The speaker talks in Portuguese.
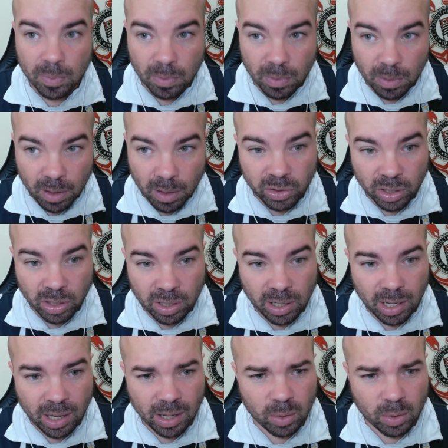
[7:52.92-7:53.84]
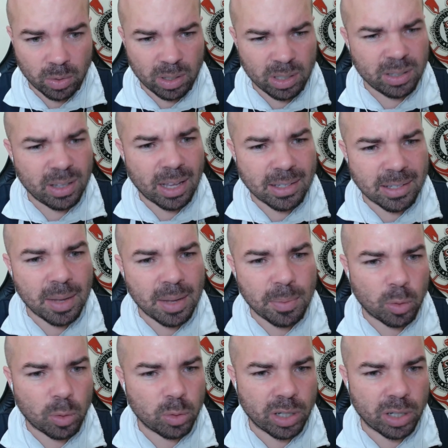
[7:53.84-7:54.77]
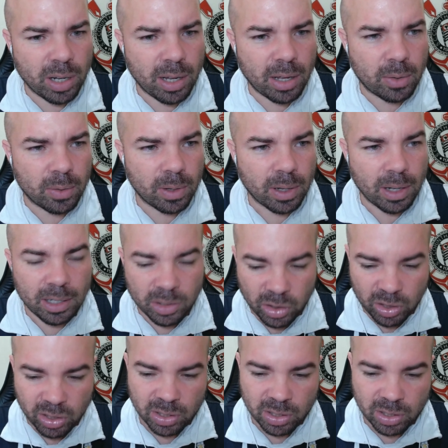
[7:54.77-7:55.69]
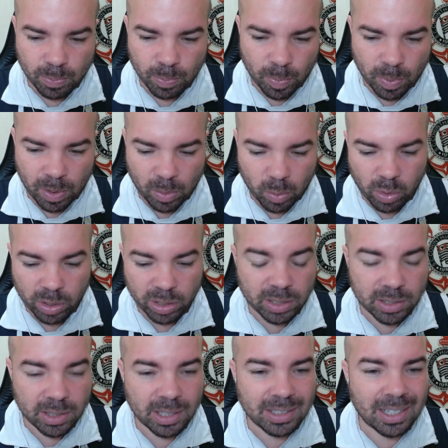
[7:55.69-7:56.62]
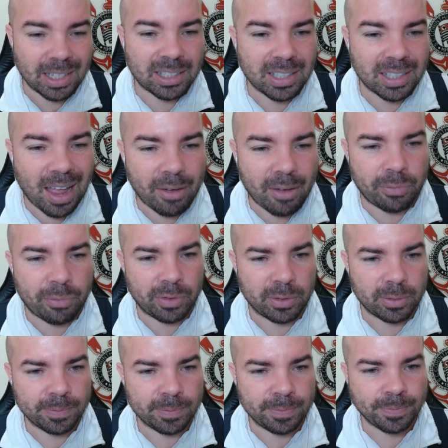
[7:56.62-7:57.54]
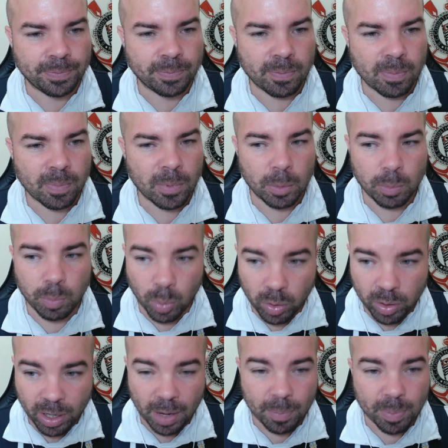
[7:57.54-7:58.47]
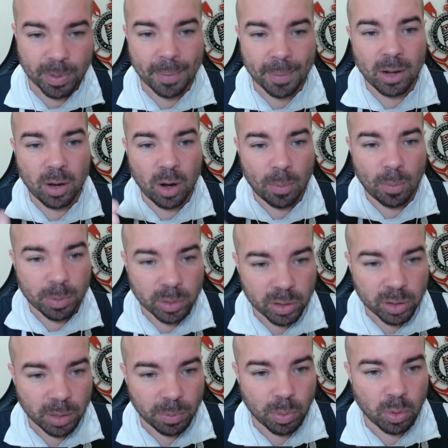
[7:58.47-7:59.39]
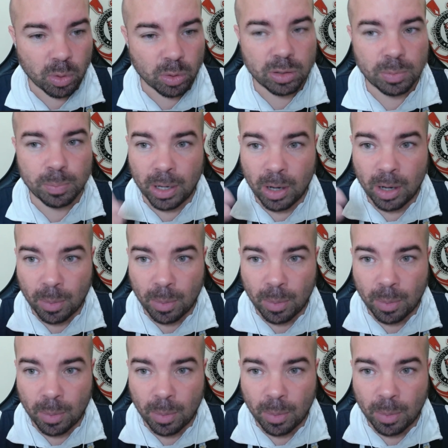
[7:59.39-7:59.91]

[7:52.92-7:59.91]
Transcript: em janeiro, em dezembro ou janeiro, ele disse: o Corinthians tem que ser SAF. Por quê? Porque é melhor para os tributos, melhor